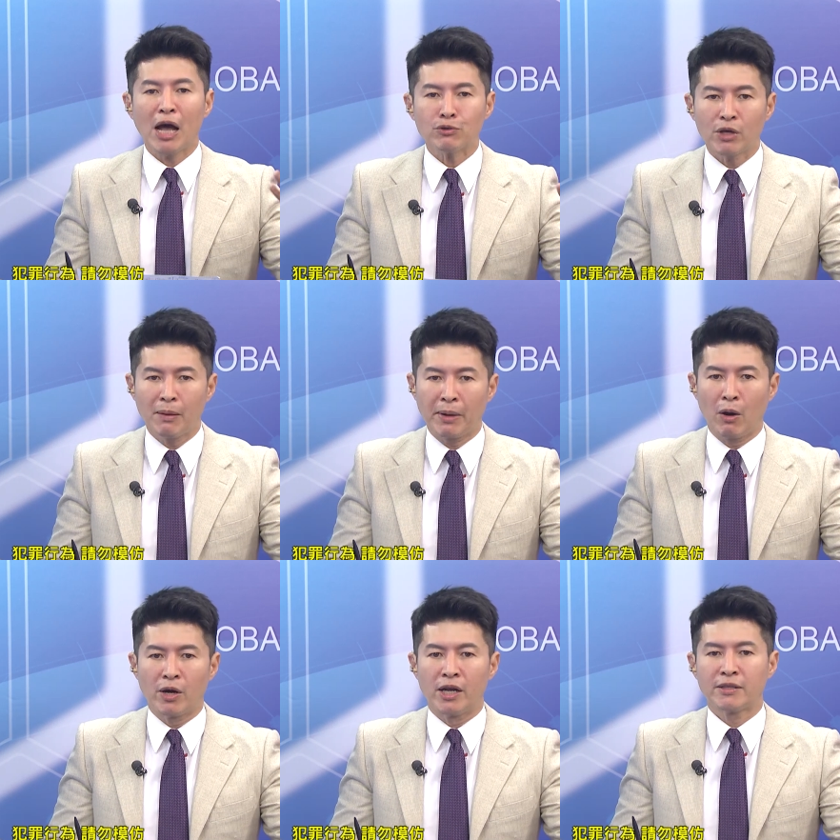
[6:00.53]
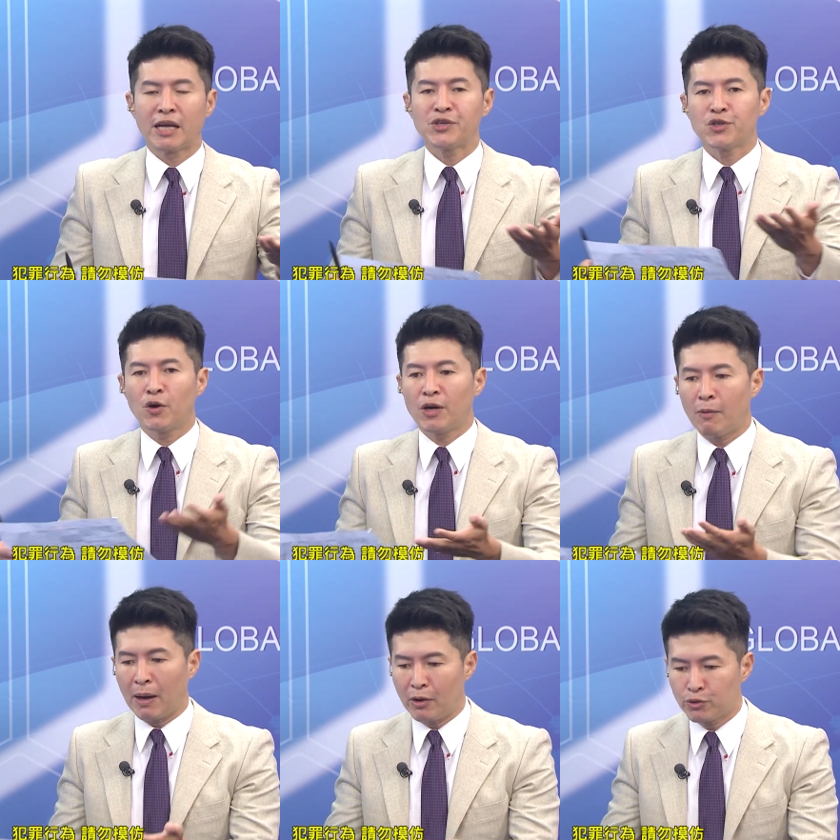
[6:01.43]
为他虽然没有人，但事后老
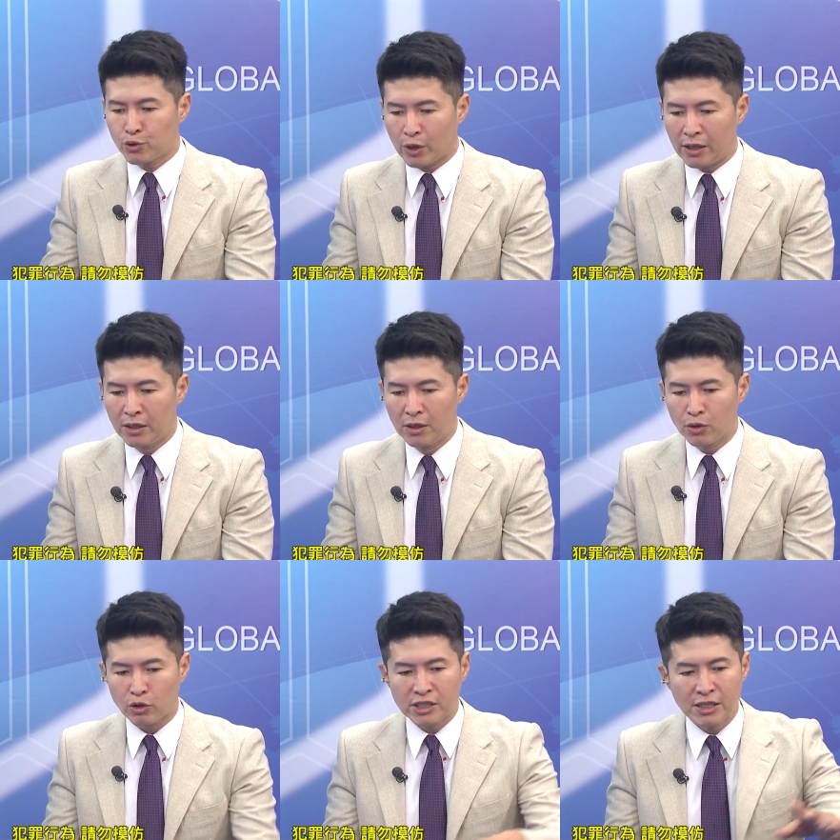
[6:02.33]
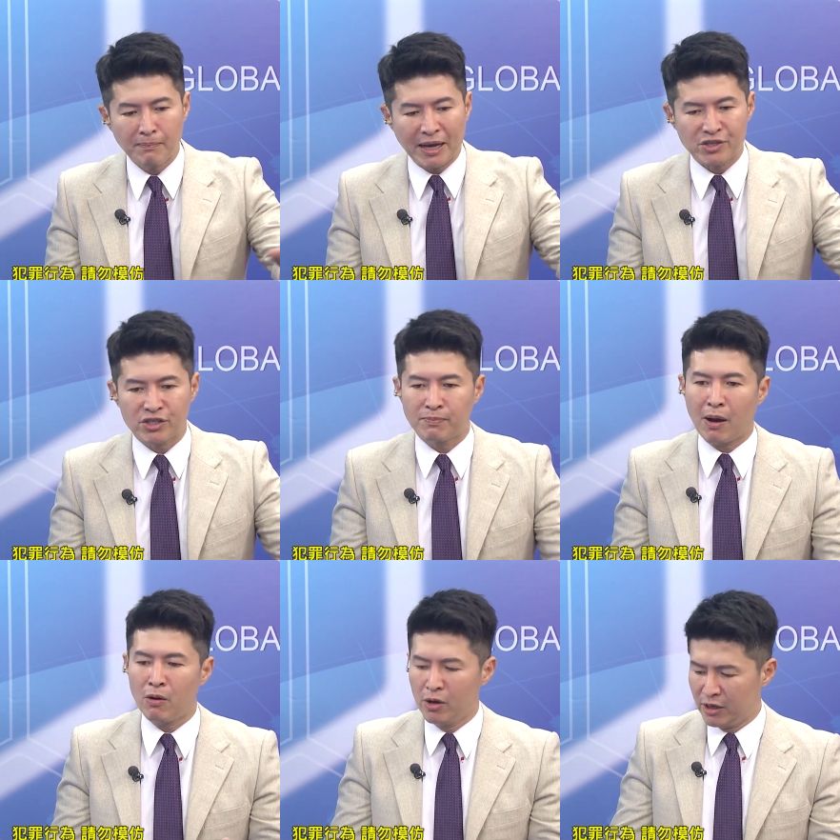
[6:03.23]
板回去算，说今天卖十
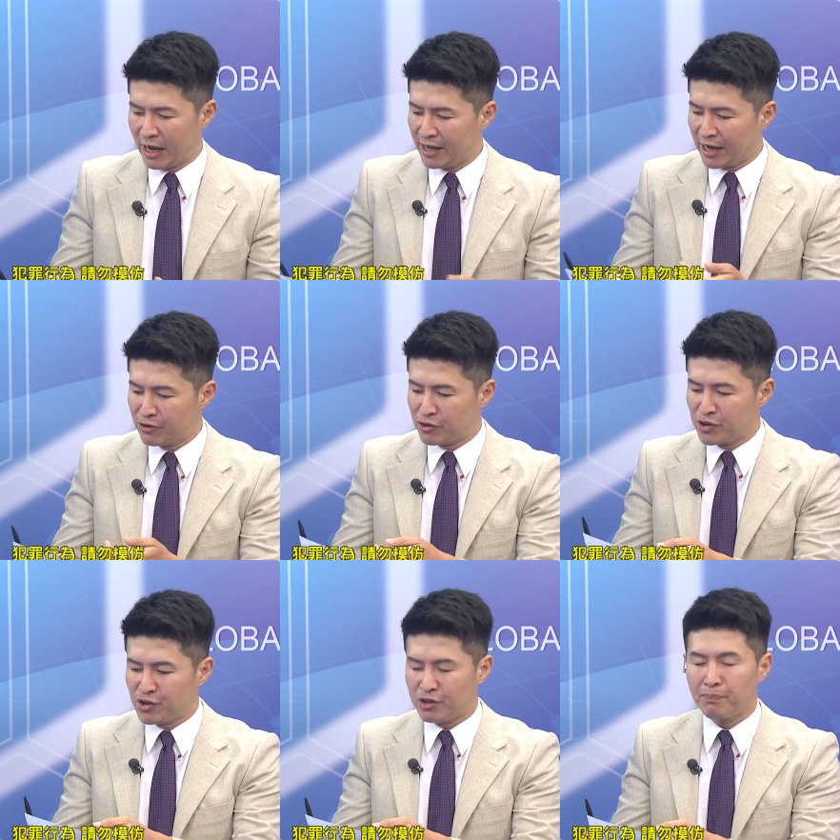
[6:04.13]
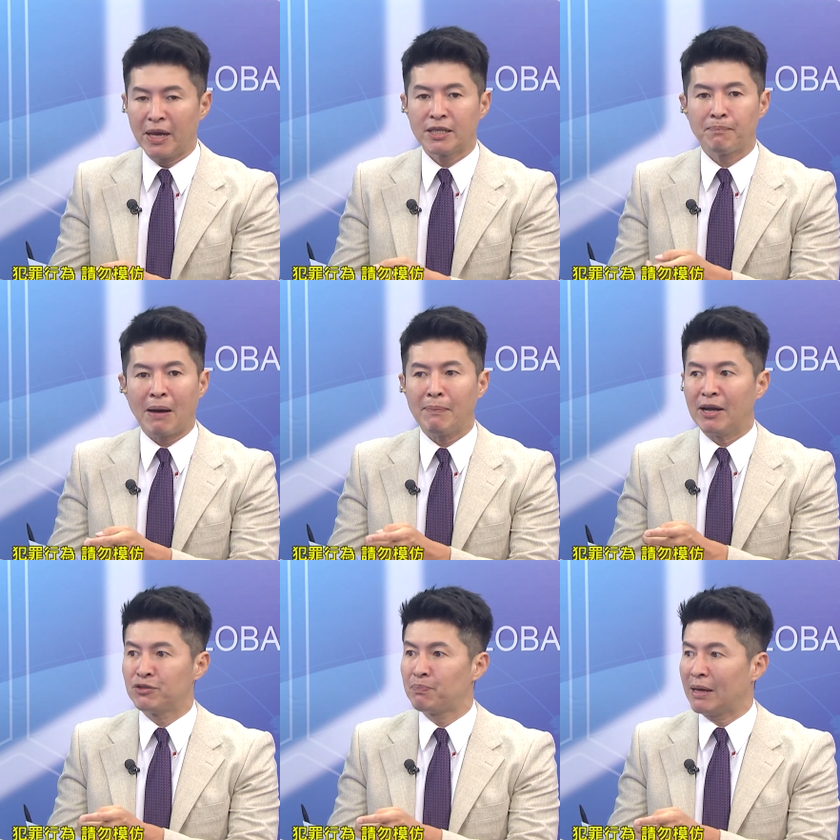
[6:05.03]
包，那应该就是十倍的八
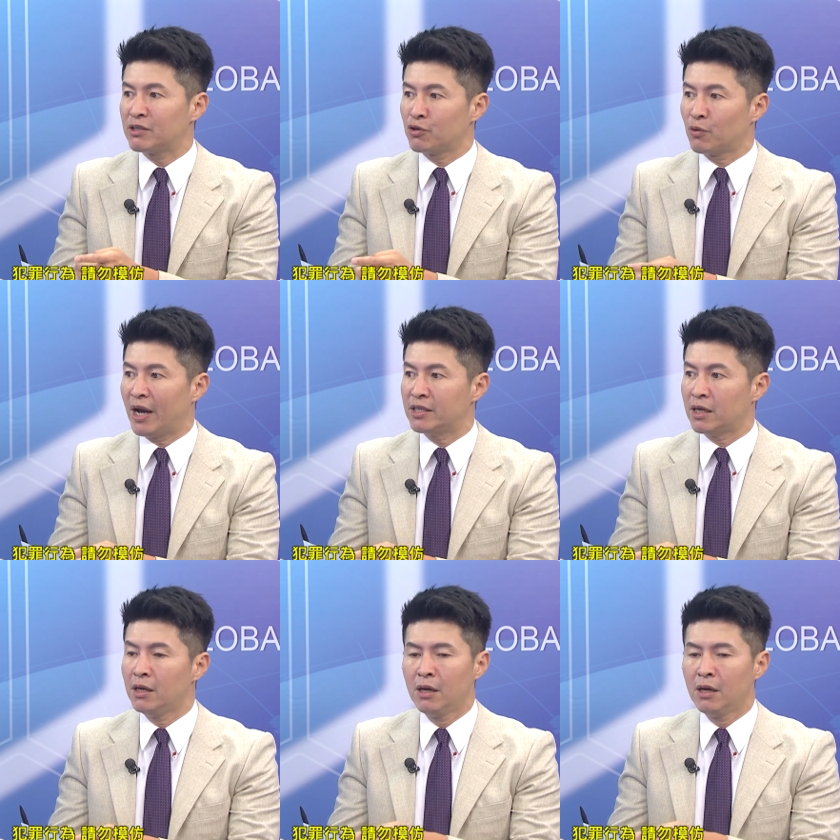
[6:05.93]
百八十九块钱